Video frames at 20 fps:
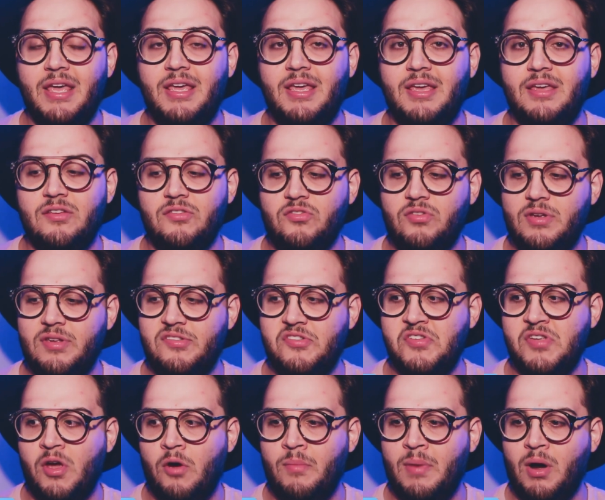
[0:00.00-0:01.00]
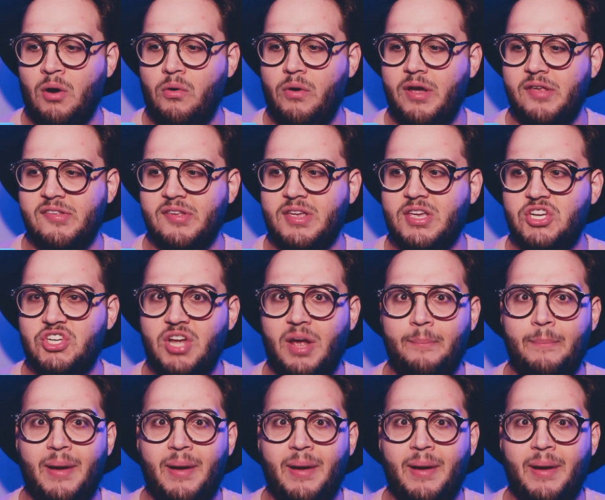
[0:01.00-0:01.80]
E isso assim é uma coisa que já